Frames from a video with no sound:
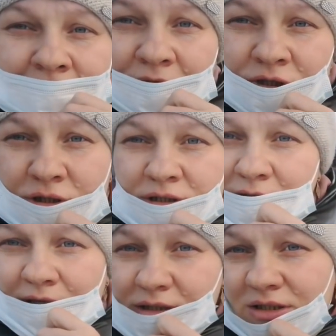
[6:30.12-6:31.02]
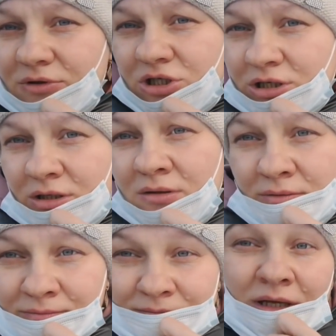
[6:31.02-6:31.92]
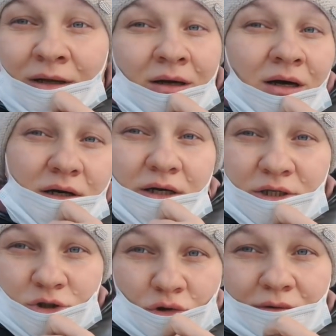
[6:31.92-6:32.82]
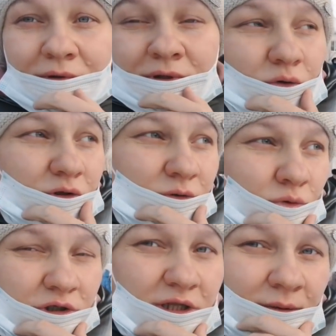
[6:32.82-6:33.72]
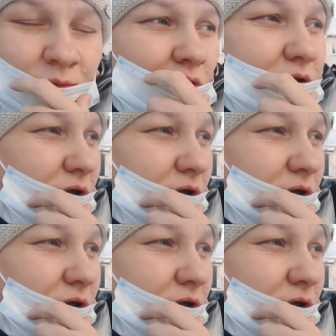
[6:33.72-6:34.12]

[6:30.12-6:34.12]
Так что стоят девочки организовано, людей. Ну, не так много